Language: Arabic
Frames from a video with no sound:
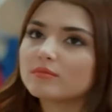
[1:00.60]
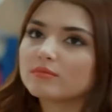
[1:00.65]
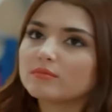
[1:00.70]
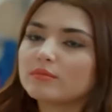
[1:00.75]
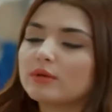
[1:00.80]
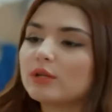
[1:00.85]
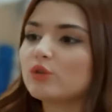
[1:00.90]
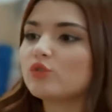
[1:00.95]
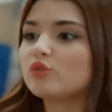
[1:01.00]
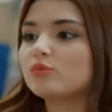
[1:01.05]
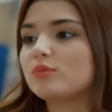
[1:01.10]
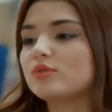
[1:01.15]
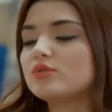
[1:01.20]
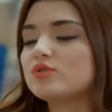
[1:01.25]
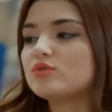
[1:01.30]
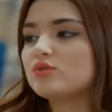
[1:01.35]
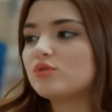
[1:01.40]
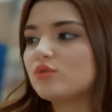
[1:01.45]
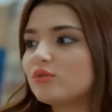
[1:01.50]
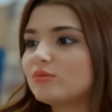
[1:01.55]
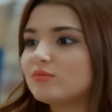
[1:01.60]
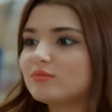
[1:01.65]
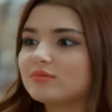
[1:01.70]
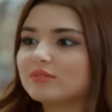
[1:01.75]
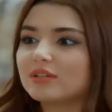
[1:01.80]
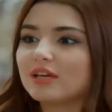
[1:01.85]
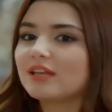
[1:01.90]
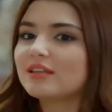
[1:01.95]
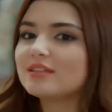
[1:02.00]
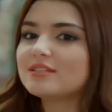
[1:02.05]
أنا يلي رح أطلقه
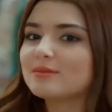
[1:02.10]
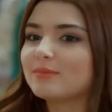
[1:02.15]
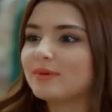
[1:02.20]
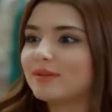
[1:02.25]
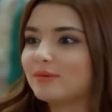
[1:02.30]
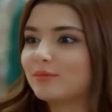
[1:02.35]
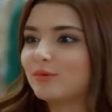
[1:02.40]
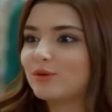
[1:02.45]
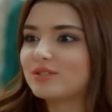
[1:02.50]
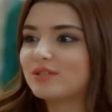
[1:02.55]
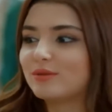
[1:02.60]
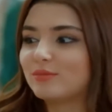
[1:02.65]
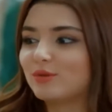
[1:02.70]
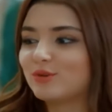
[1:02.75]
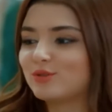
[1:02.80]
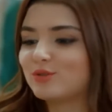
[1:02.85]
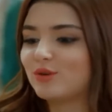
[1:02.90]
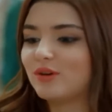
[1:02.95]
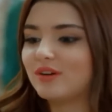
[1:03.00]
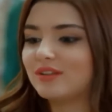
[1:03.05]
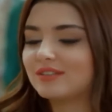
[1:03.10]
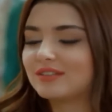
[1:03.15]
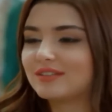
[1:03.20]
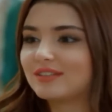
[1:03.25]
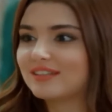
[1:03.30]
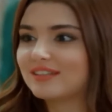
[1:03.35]
لأنه لهلأ مو قبلان يطلقني